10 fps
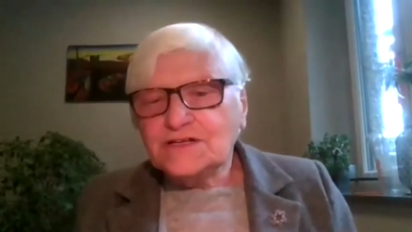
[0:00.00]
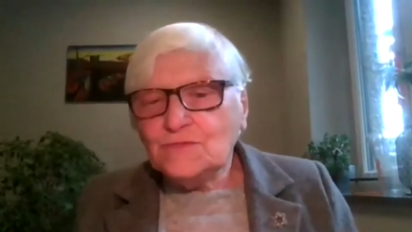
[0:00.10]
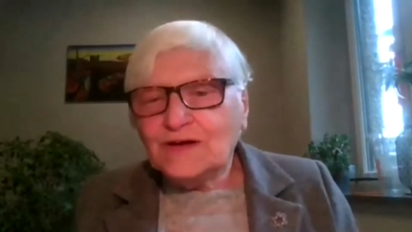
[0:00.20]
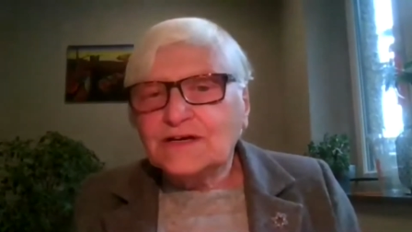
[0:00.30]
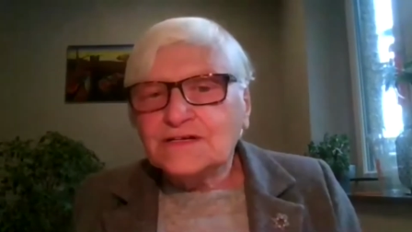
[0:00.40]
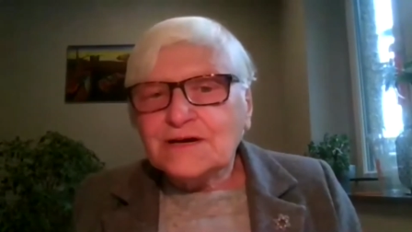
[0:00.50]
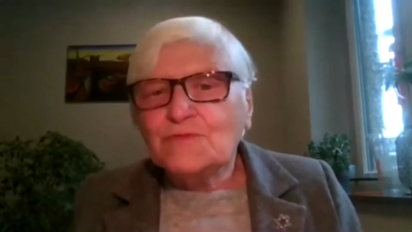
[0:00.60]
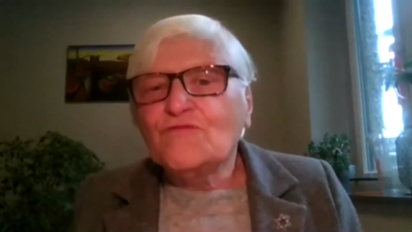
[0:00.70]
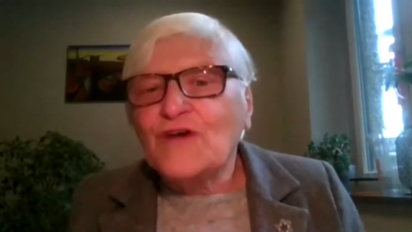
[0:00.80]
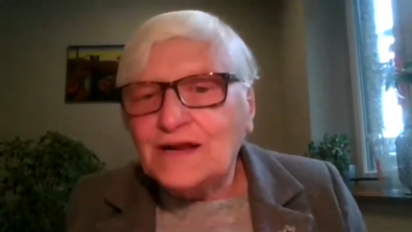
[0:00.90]
Te tytuły
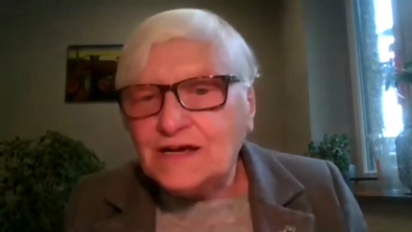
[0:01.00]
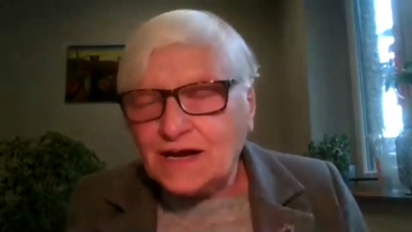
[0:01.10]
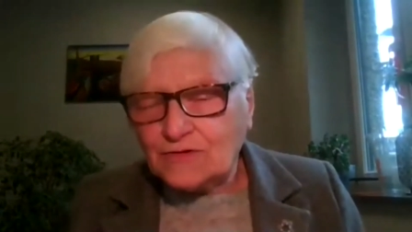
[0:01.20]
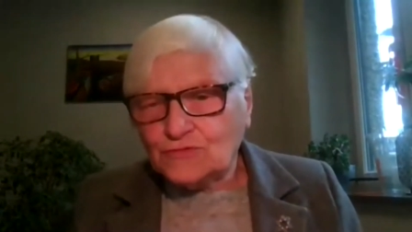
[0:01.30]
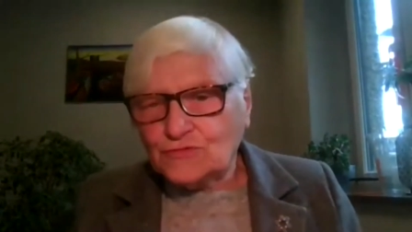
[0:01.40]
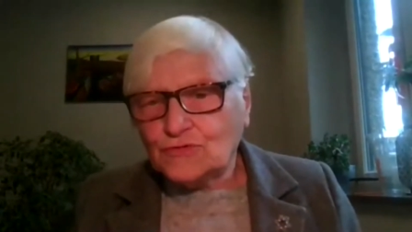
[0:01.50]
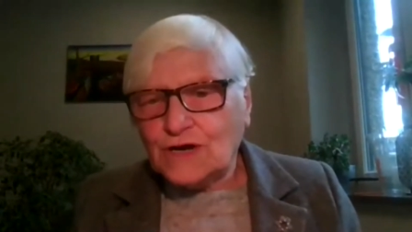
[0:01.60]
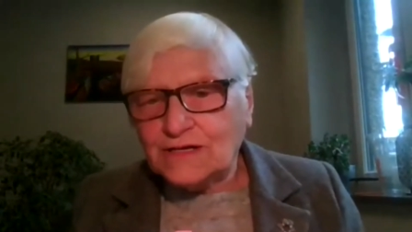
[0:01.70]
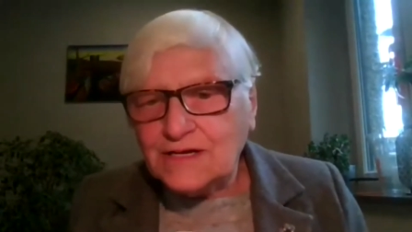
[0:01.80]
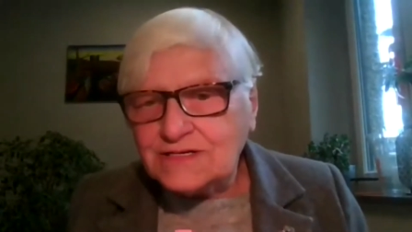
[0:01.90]
pokazują, czym się
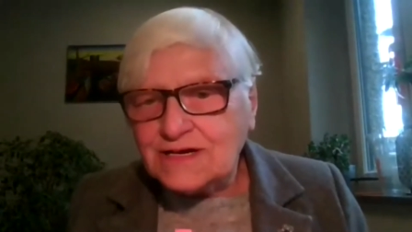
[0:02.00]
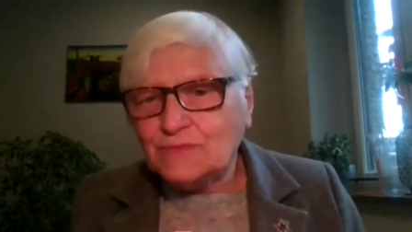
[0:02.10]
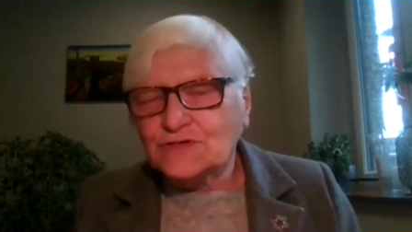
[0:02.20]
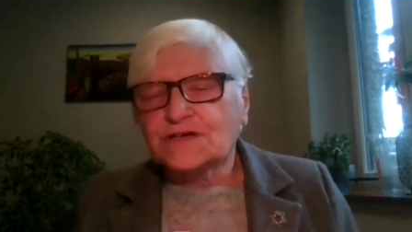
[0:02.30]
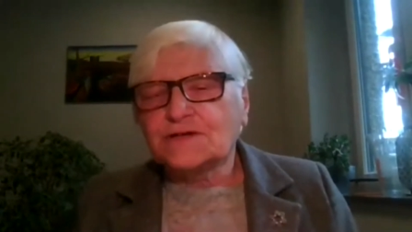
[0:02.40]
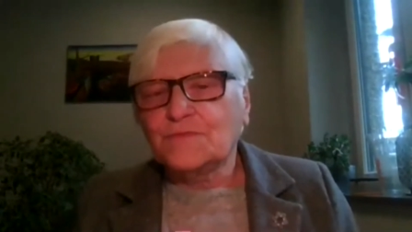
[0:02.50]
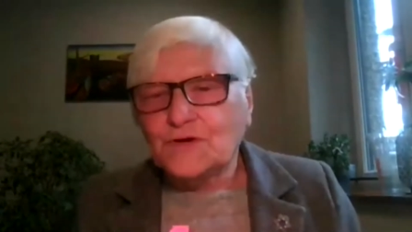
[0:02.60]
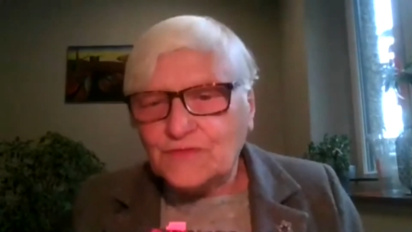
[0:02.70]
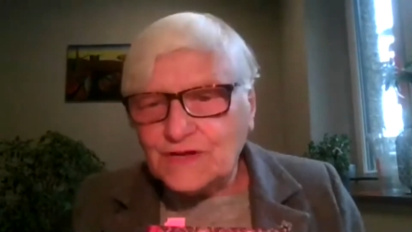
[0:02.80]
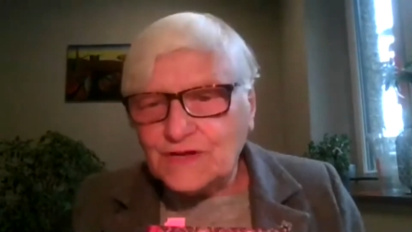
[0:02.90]
zajmujesz,
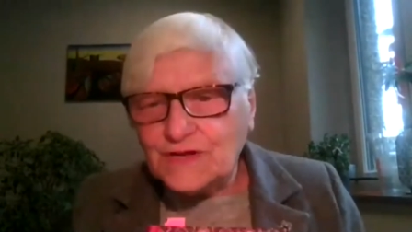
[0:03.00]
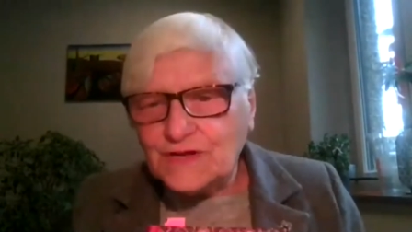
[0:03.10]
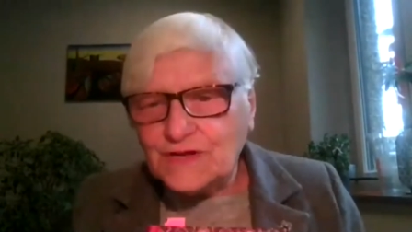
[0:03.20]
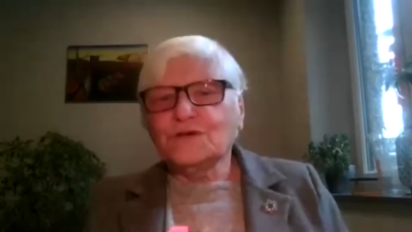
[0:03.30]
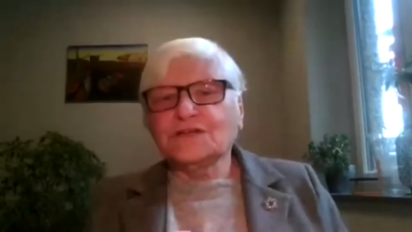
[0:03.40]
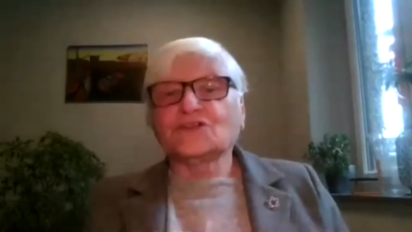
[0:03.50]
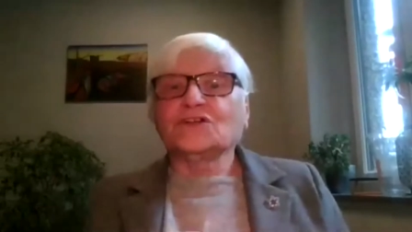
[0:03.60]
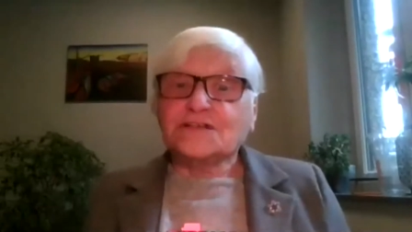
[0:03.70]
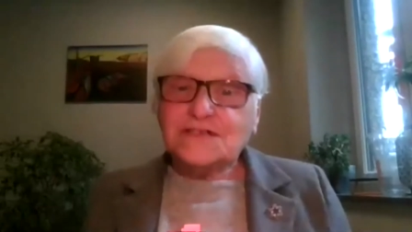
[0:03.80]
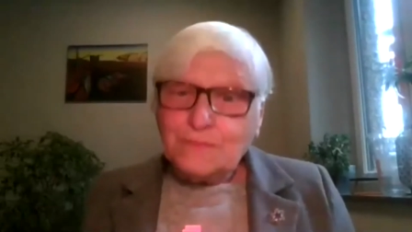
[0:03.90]
że interesuje
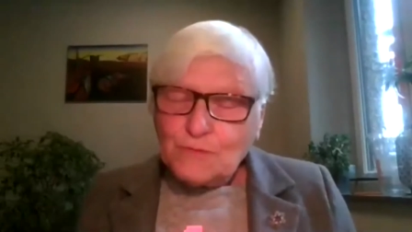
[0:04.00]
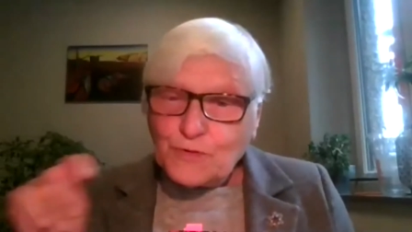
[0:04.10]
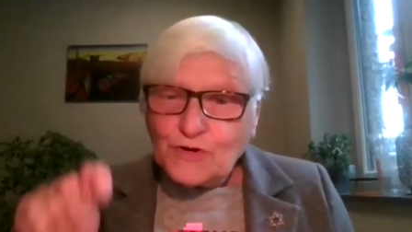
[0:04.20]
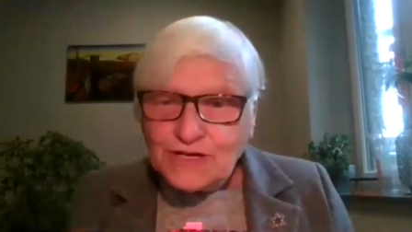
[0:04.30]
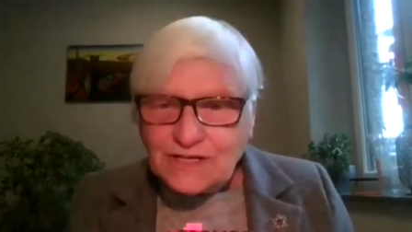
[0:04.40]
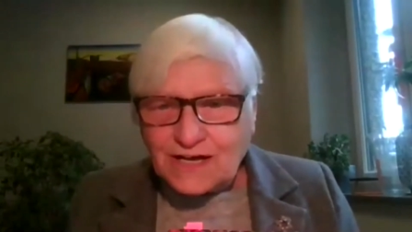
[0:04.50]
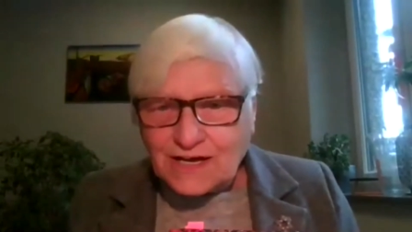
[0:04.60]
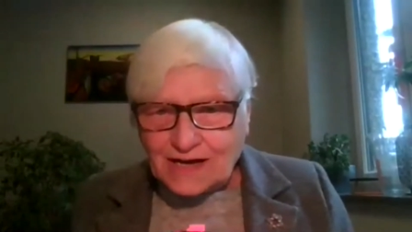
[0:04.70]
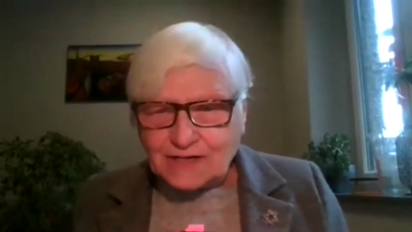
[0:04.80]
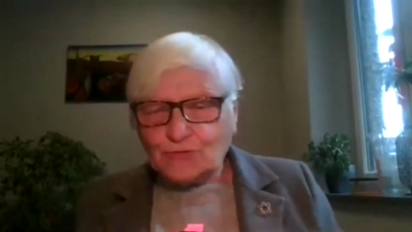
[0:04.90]
cię nie
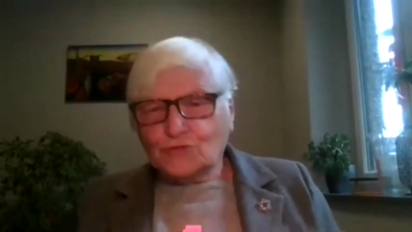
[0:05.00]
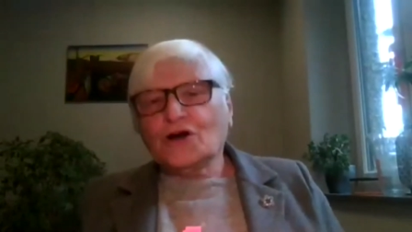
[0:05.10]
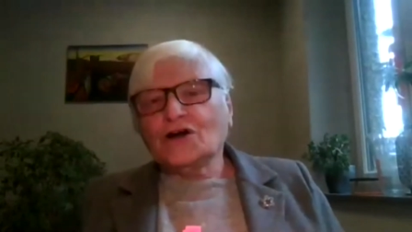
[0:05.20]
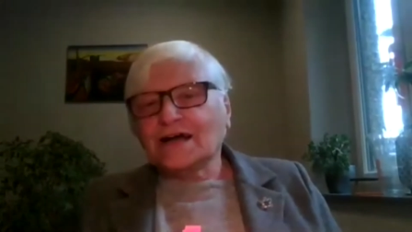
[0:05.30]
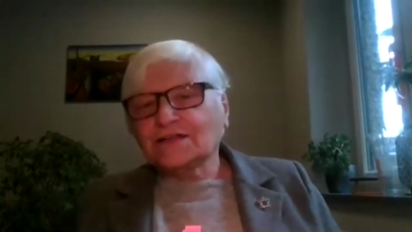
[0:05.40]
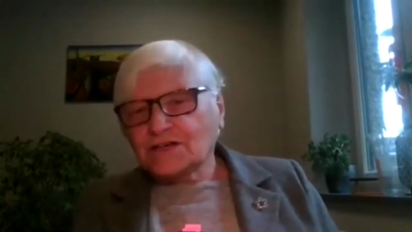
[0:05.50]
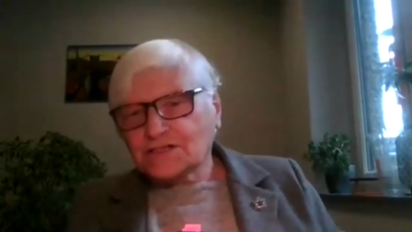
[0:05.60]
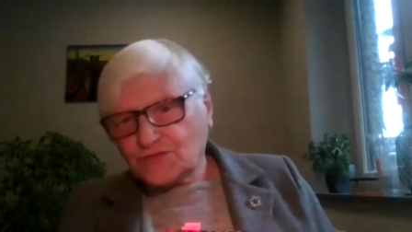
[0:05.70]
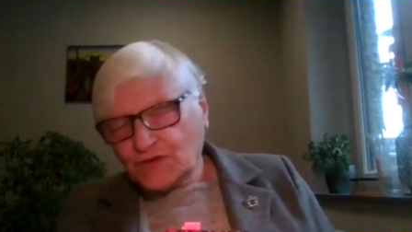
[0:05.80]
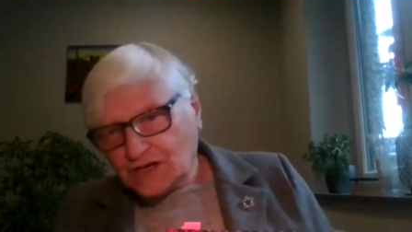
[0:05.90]
tylko literatura
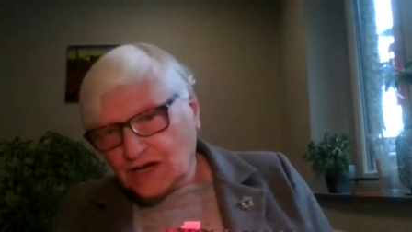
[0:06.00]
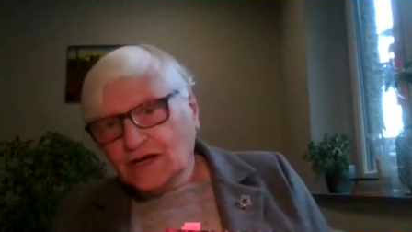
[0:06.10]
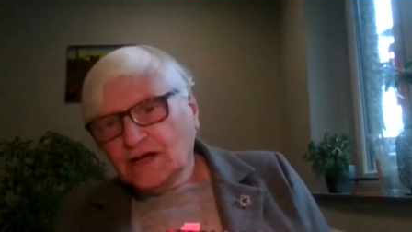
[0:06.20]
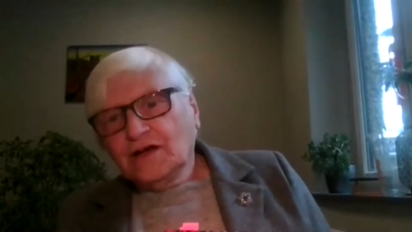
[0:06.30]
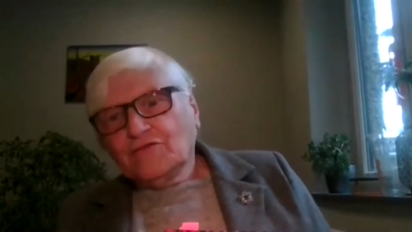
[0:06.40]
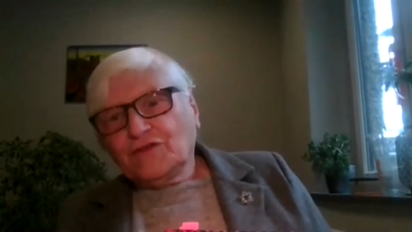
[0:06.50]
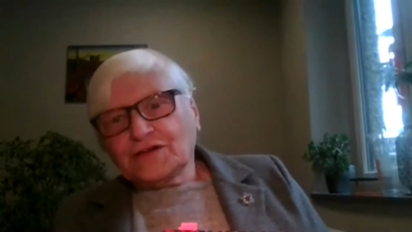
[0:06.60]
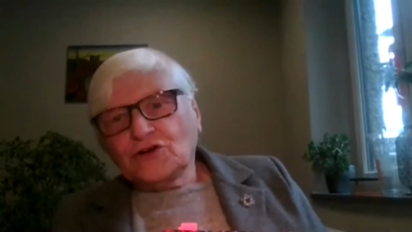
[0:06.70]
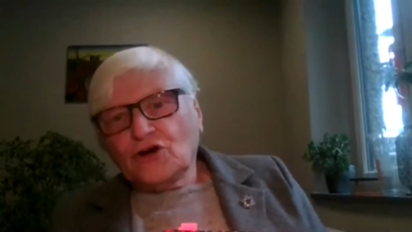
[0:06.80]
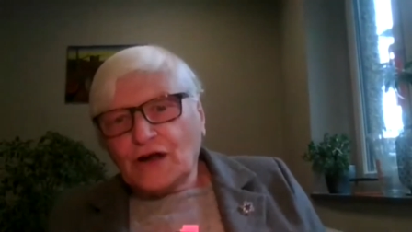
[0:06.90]
wysoka,
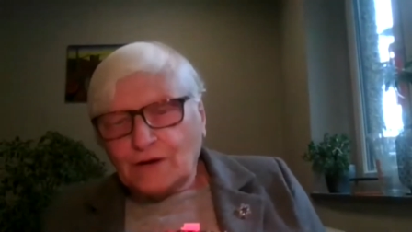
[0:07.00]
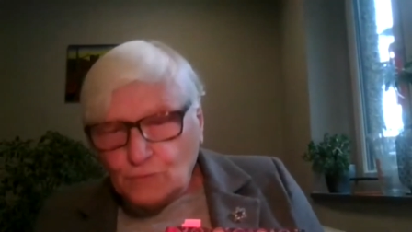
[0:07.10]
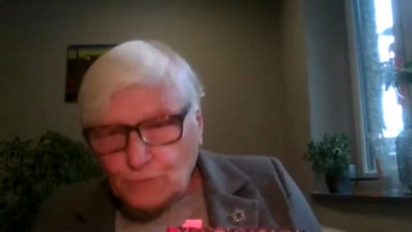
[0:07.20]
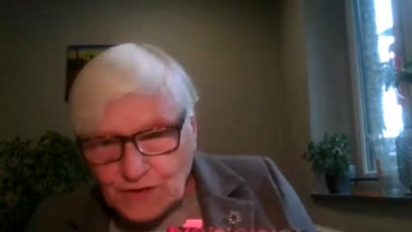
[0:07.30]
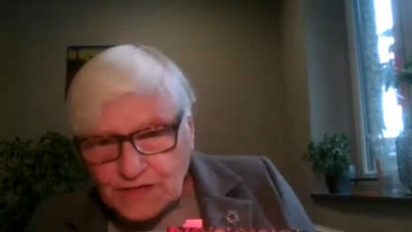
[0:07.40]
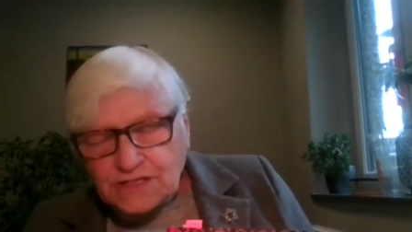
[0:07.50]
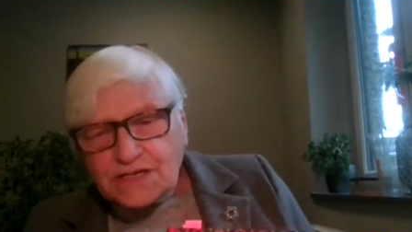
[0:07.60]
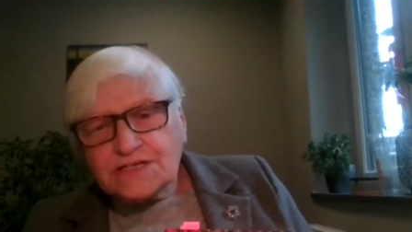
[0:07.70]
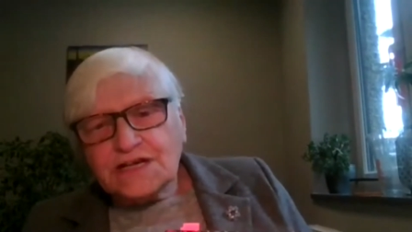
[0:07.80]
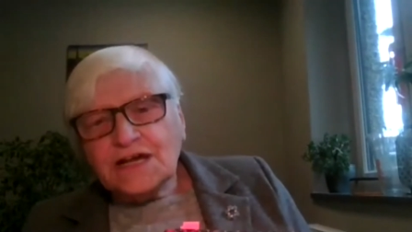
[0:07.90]
nie tylko
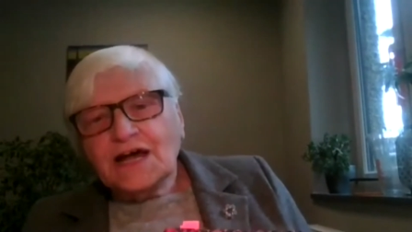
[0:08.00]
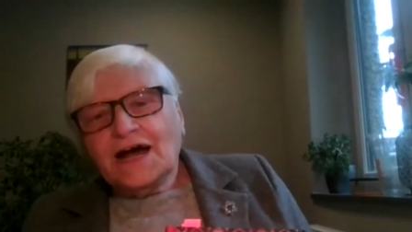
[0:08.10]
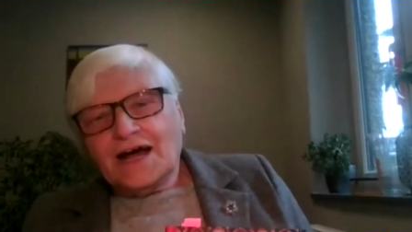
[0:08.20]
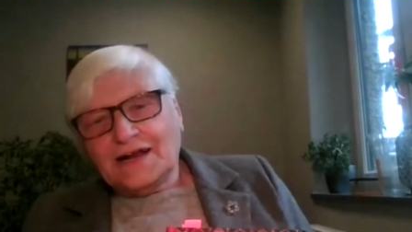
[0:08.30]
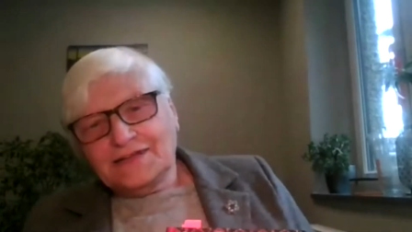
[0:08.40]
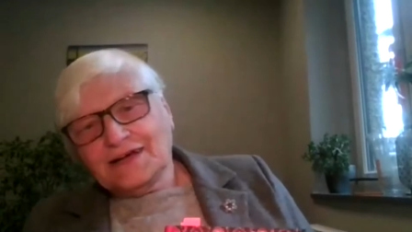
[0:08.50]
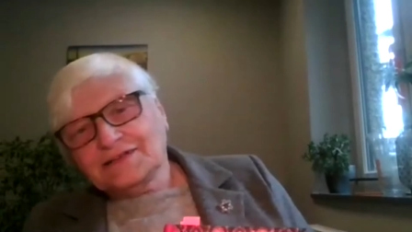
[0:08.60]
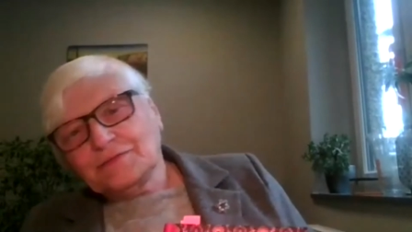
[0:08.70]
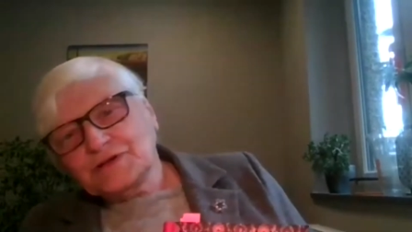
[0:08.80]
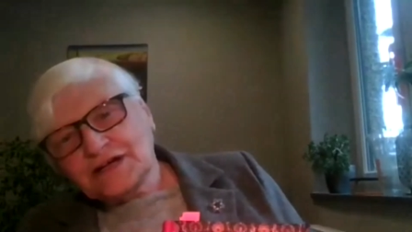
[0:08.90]
symbol, nie tylko
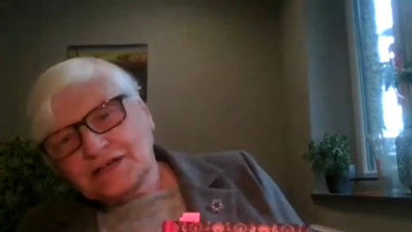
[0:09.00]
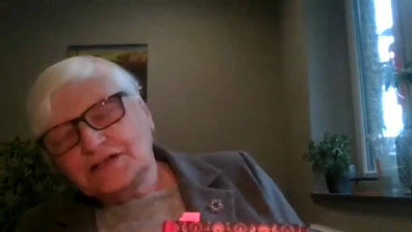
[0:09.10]
mit,